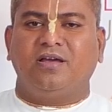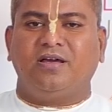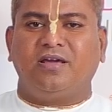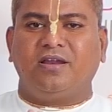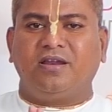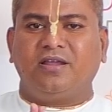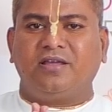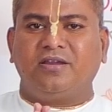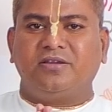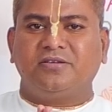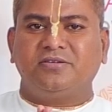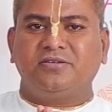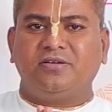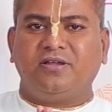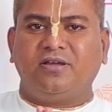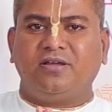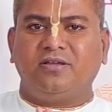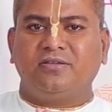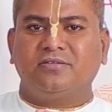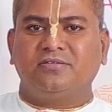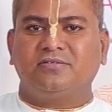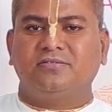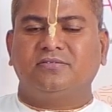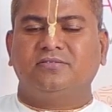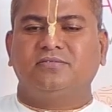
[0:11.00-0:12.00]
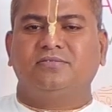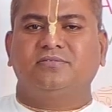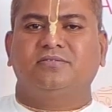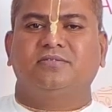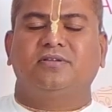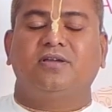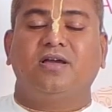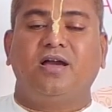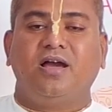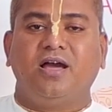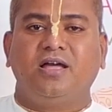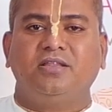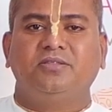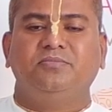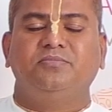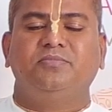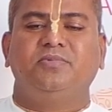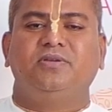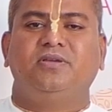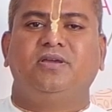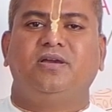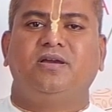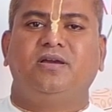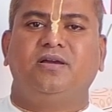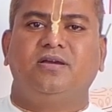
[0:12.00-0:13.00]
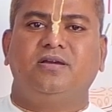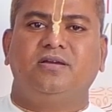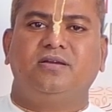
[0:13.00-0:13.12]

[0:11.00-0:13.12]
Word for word: హరే కృష్ణ ఆత్మీయ